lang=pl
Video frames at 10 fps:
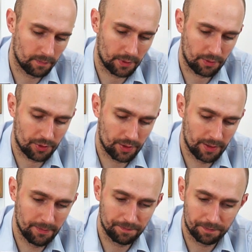
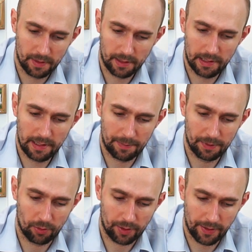Proszę.
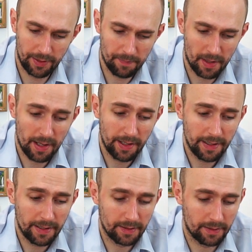Klikamy OK. E,
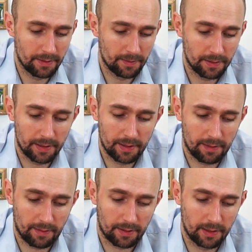I
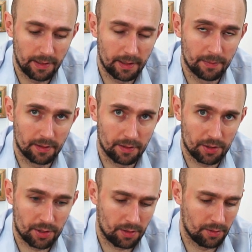teraz tak, klikamy na
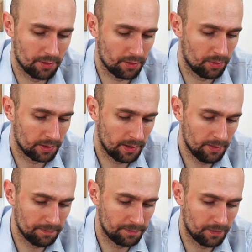naszego
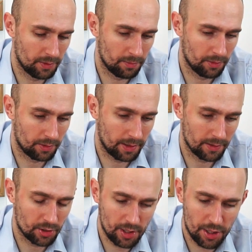robota, Roborock
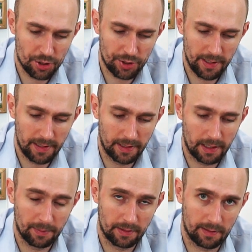S6 i
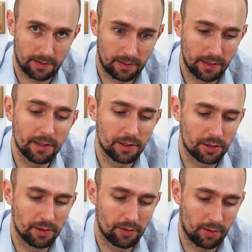klikamy Start Cleaning,
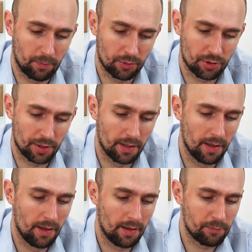czyli rozpocznij
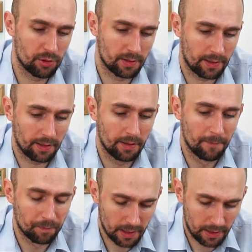sprzątanie.
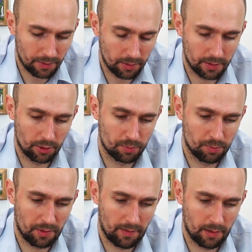Tak wygląda już
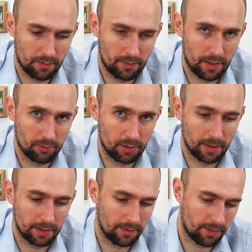podstawowa
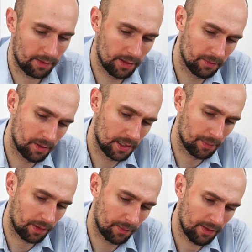automatyzacja.
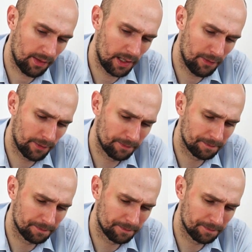Klikamy sobie Save.